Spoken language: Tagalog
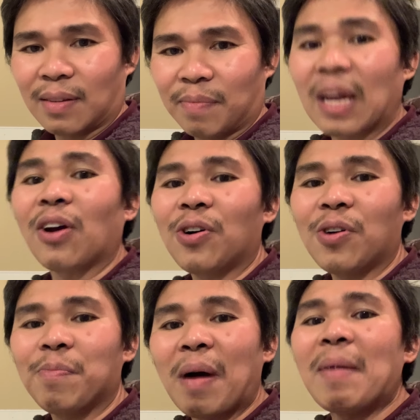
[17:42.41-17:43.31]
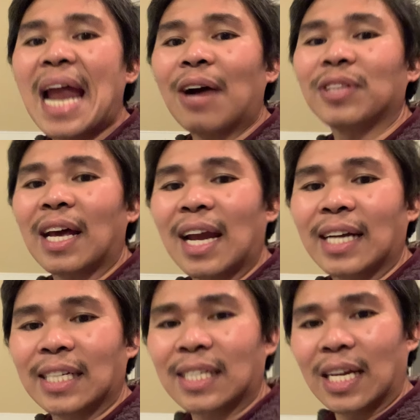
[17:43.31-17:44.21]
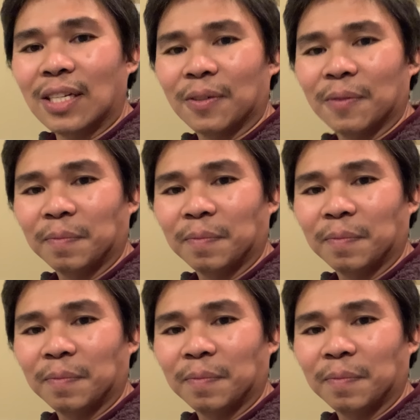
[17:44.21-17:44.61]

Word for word: Pero babala ko na lang yan sa inyo.